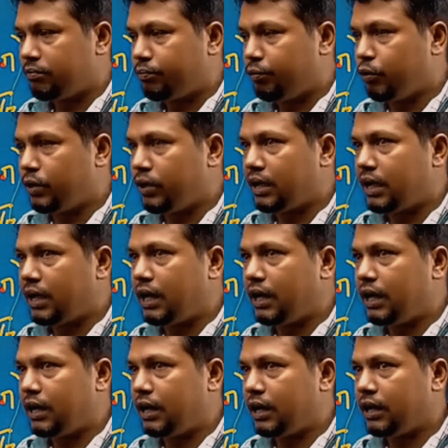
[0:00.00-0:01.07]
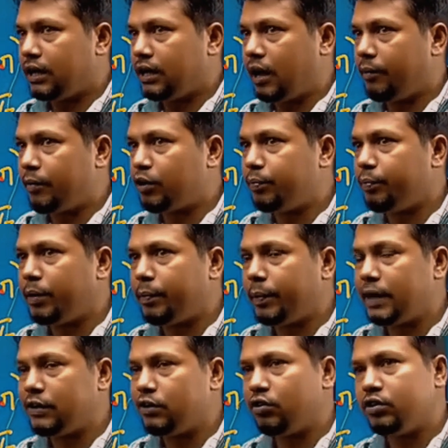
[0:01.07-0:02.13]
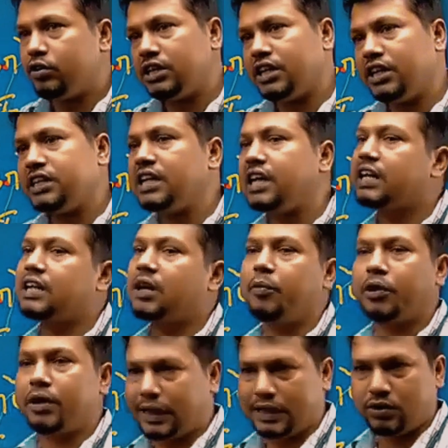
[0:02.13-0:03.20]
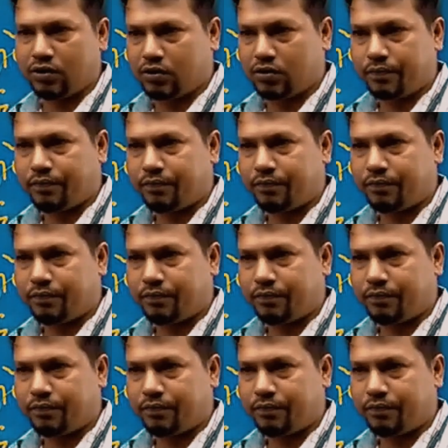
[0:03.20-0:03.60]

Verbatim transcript: পরীক্ষা আমরা তো প্রিপারেশন নিচ্ছি রিটেন একটা পরীক্ষার জন্য